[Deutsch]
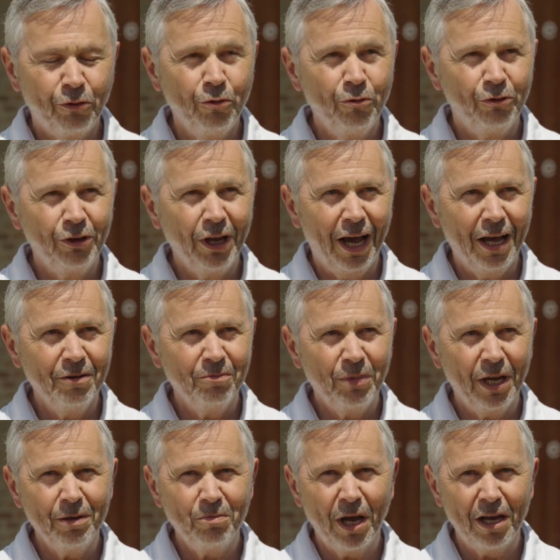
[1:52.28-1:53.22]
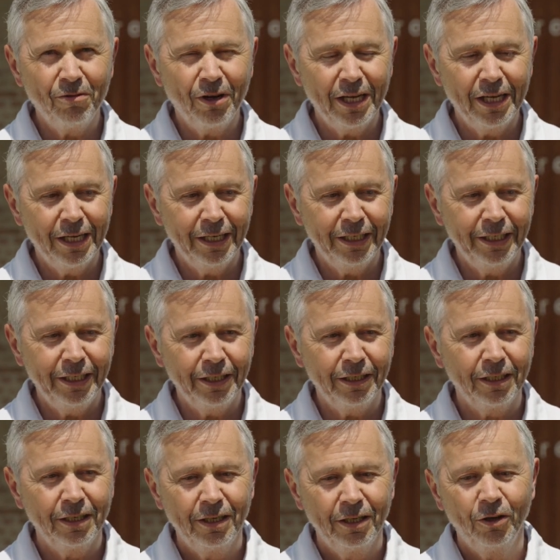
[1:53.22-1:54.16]
fünf Jahren bei Biber RE
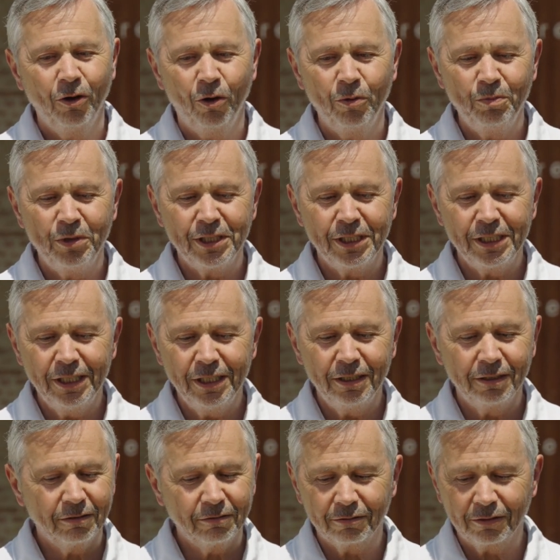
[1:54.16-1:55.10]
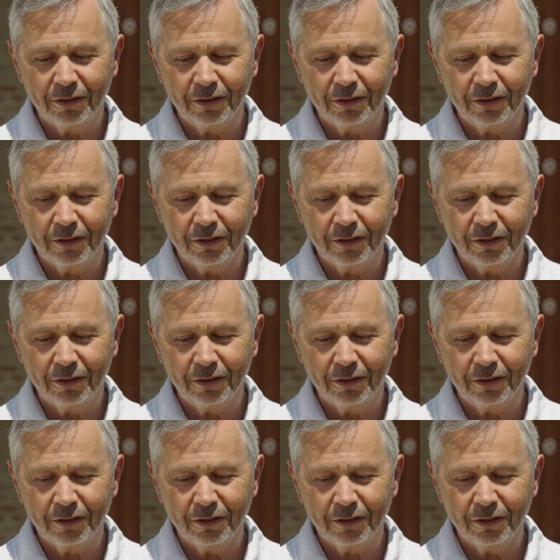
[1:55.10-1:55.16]
und beziehen